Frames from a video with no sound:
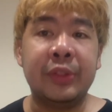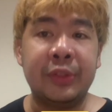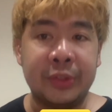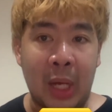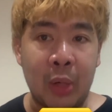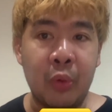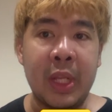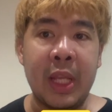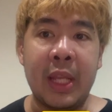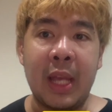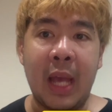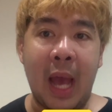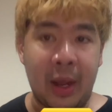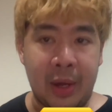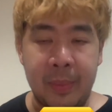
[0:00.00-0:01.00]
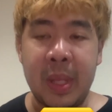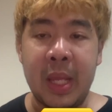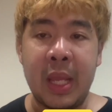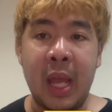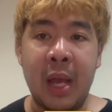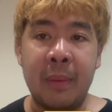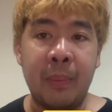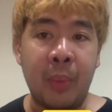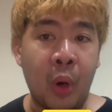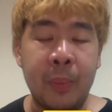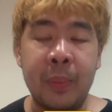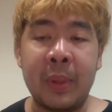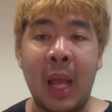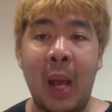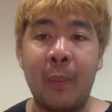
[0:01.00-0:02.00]
ซาอุดิอาระเบียพบ
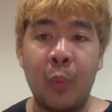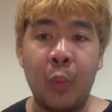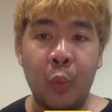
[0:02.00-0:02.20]
กับ